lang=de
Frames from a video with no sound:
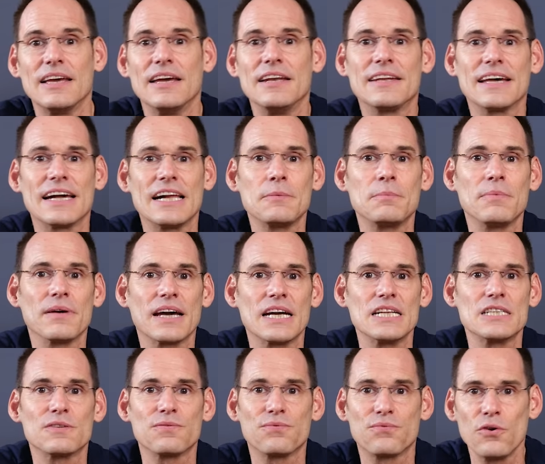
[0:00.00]
enthalten
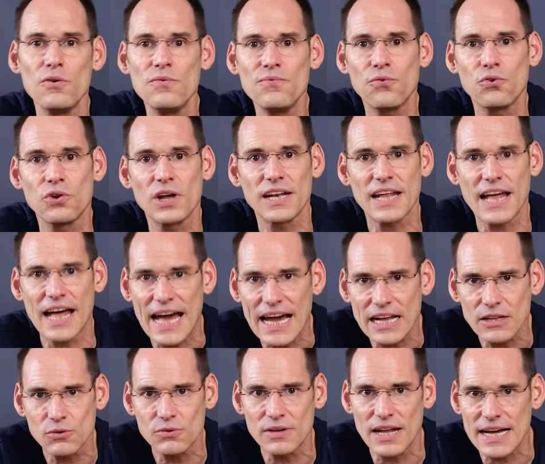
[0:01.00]
bereits
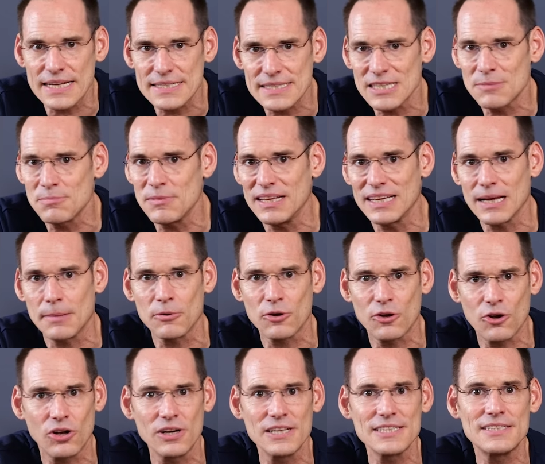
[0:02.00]
588
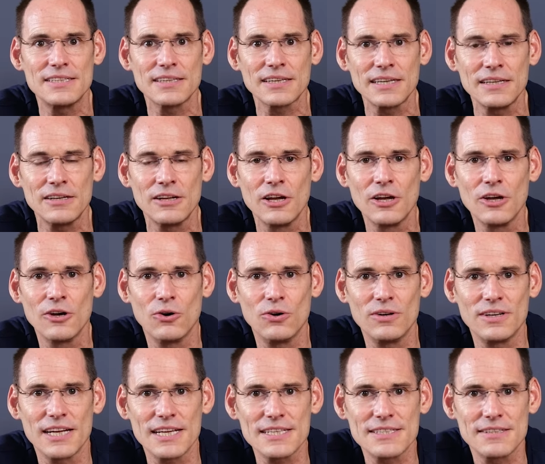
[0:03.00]
Milligramm Cholesterin
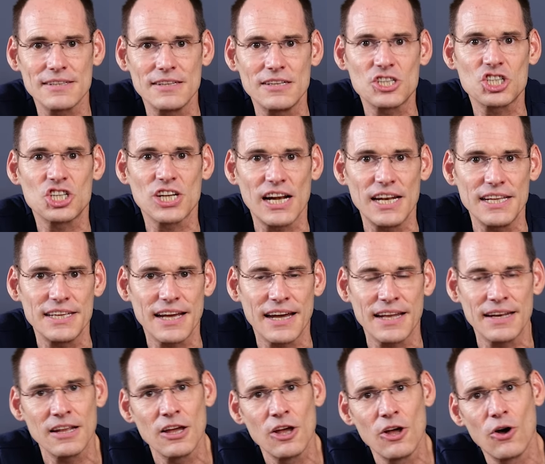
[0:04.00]
und das sind, schneide ich
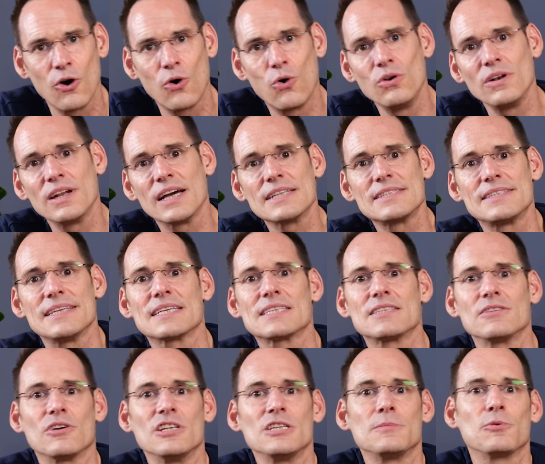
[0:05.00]
an,
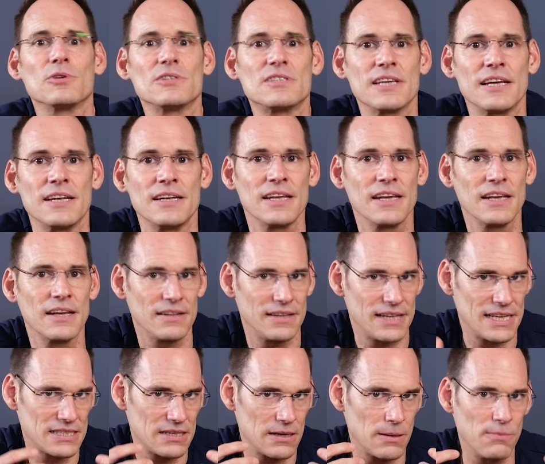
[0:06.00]
196 Prozent des